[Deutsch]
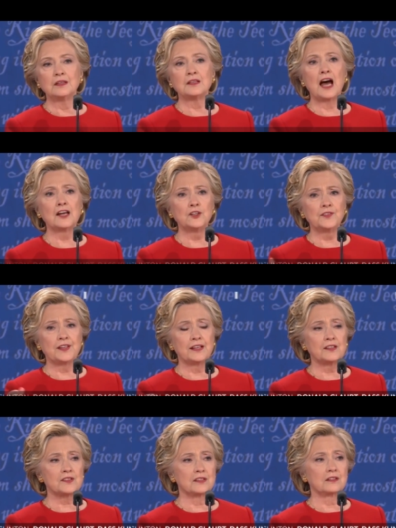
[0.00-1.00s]
Donald
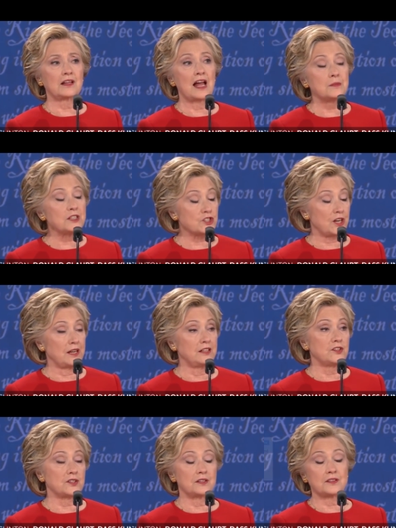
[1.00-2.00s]
thinks that climate
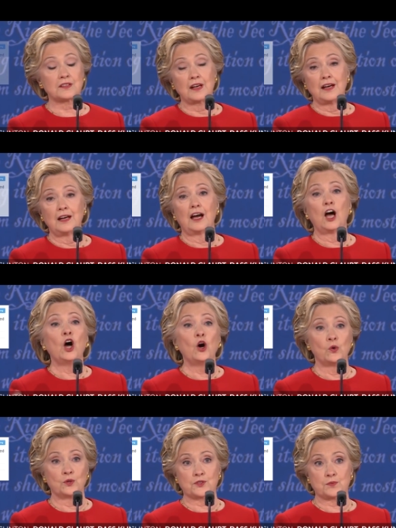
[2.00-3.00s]
change is a
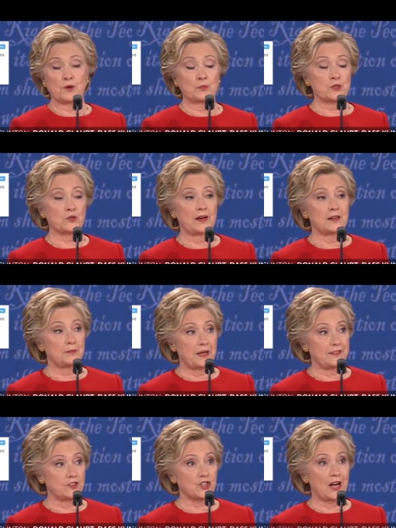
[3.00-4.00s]
hoax perpetrated
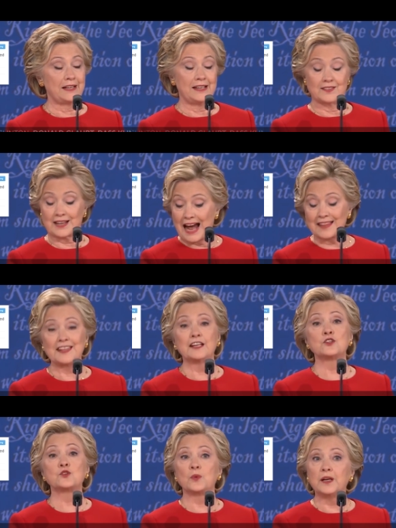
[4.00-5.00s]
by the Chinese. I
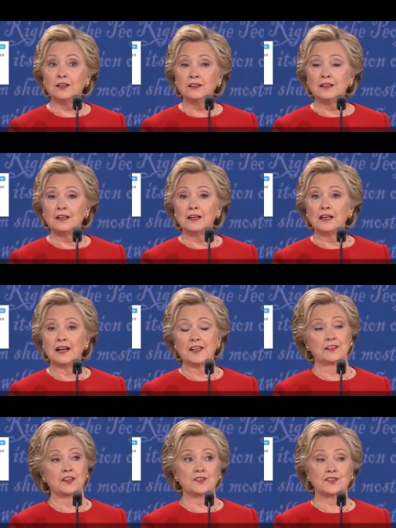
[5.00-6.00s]
think it's real. I, I did
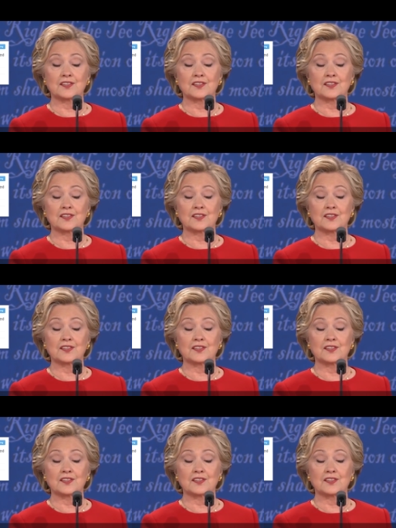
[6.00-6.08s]
I not.